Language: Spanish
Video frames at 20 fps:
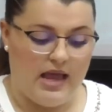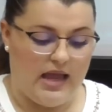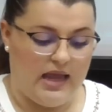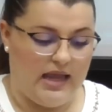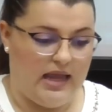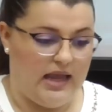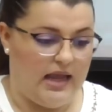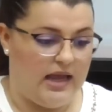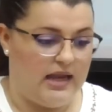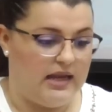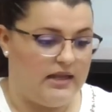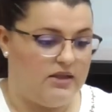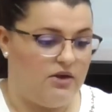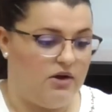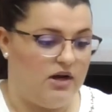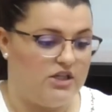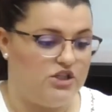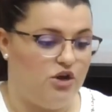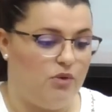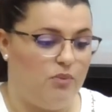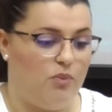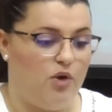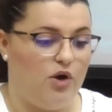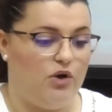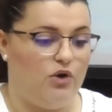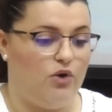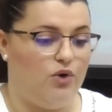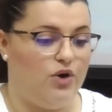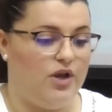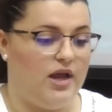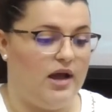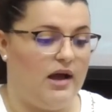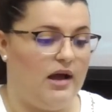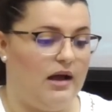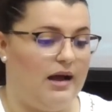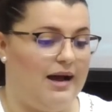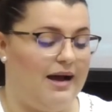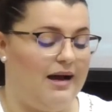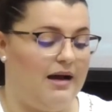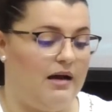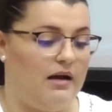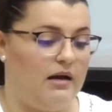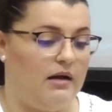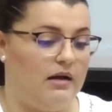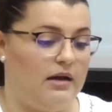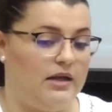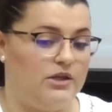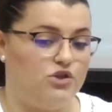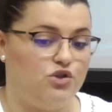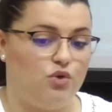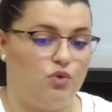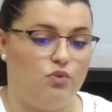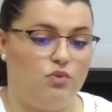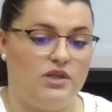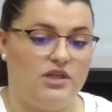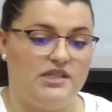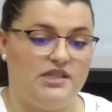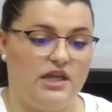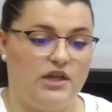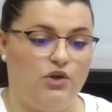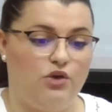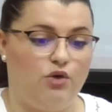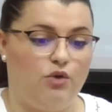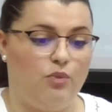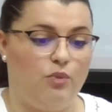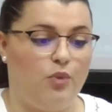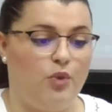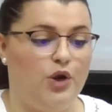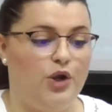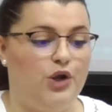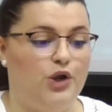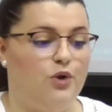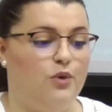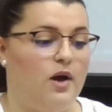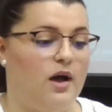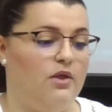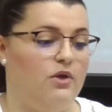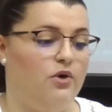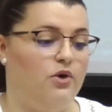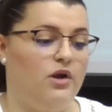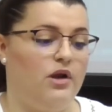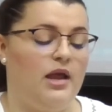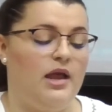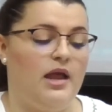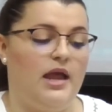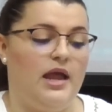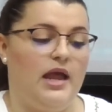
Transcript: y en esta ocasión pues Gloria ha hecho un diseño muy innovador